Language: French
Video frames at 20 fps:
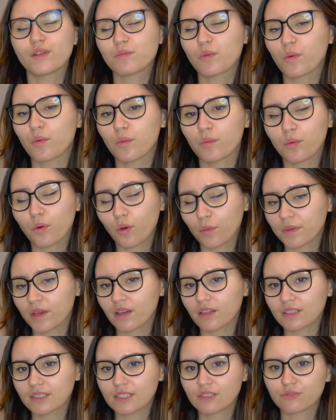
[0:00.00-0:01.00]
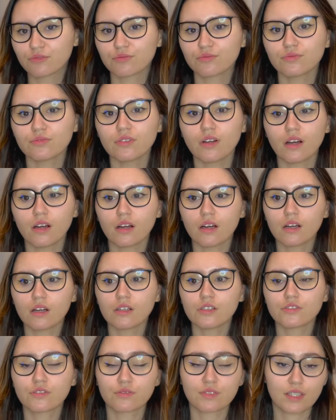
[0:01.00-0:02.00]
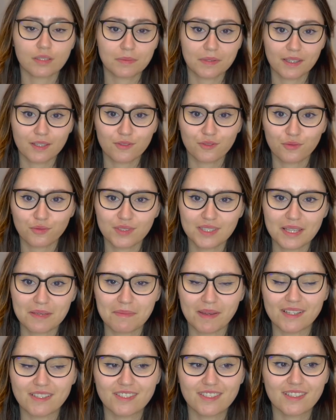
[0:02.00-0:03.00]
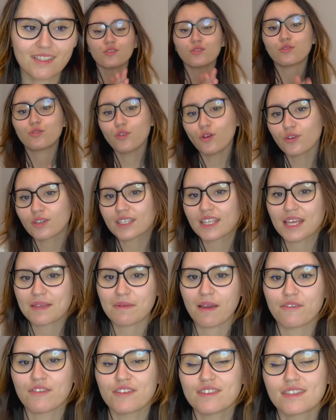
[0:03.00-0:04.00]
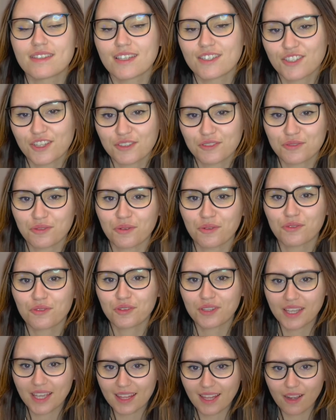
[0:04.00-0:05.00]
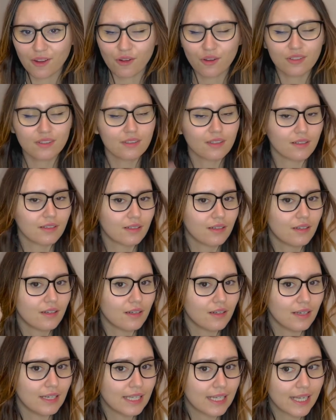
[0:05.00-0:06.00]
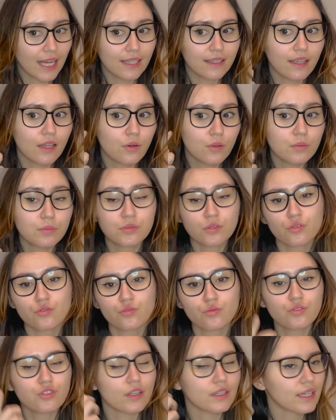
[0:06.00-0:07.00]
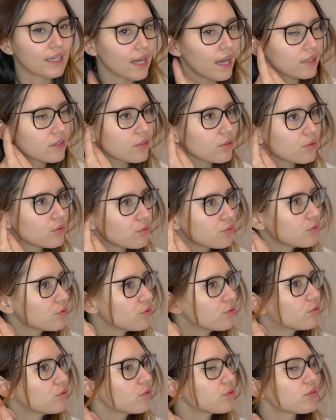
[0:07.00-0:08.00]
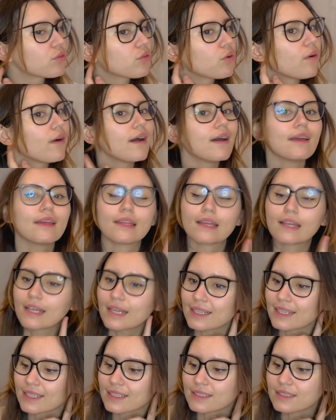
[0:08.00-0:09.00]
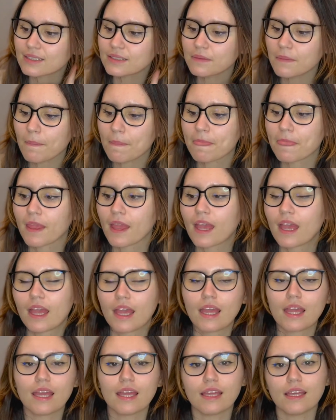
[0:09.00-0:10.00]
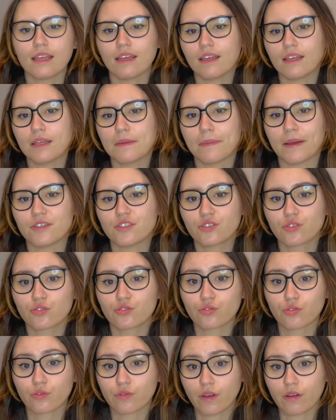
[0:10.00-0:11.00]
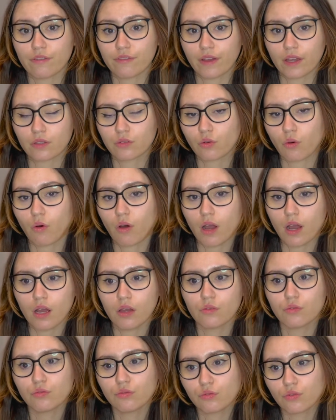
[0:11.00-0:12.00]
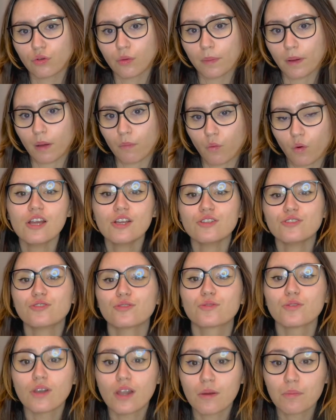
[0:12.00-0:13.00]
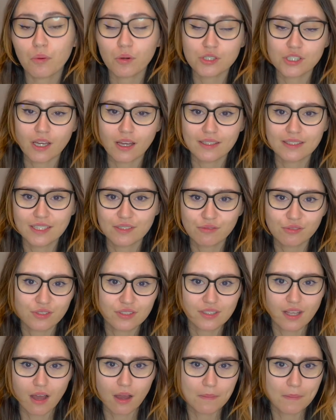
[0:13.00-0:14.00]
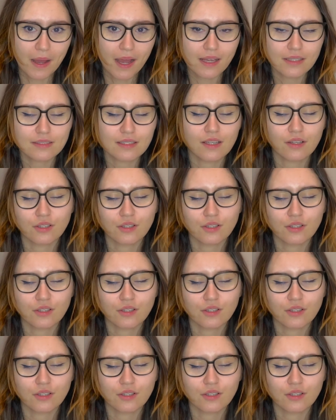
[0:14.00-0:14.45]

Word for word: de mon premier rendez-vous, euh, je vais vous expliquer du coup ce qu'il m'a dit. Donc il m'a fait des injections de Kenacor dans euh, les 4 parce que du coup j'en ai 4, 1, 2, 3 et 4 ici. Et il m'a dit que je devais en faire 3, une par mois. Du coup le prochain rendez-vous ce sera en mars et